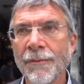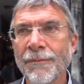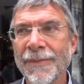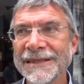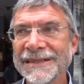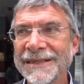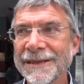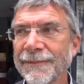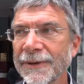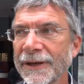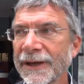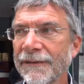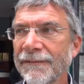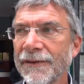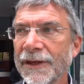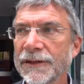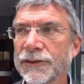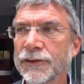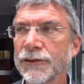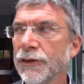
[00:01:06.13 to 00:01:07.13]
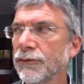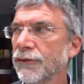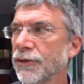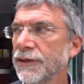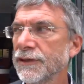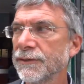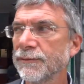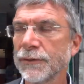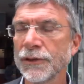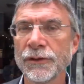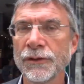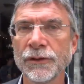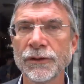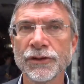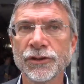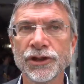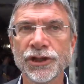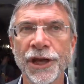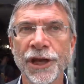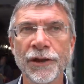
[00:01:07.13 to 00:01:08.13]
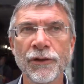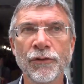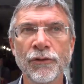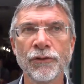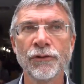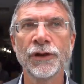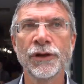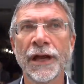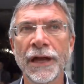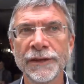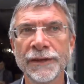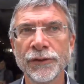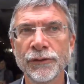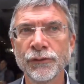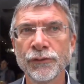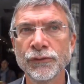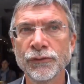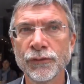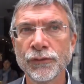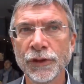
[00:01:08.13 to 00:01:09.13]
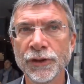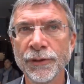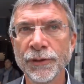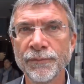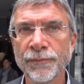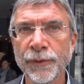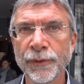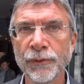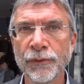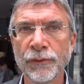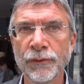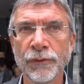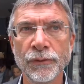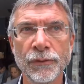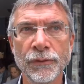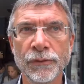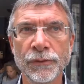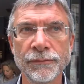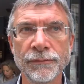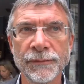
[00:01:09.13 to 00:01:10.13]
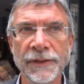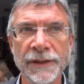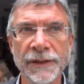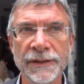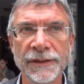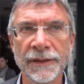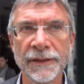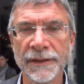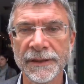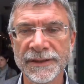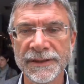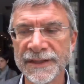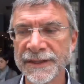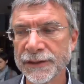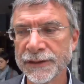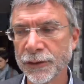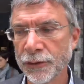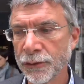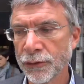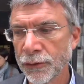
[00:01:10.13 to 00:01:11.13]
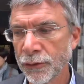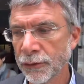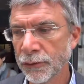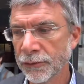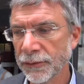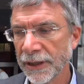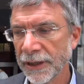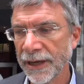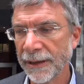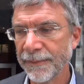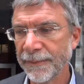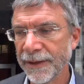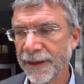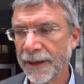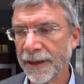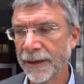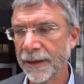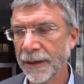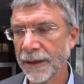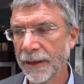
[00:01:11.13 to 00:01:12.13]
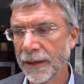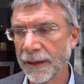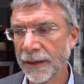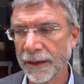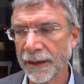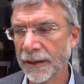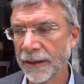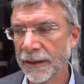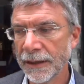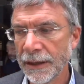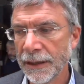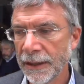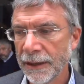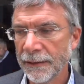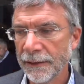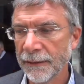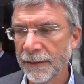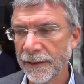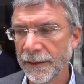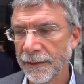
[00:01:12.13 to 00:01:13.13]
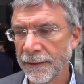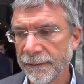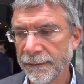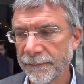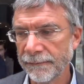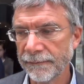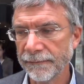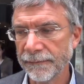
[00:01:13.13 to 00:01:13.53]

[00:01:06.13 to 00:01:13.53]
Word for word: Ma sì, perché vede, sull'autismo c'è ancora di tutto e di più, mm, esistono terapie eh,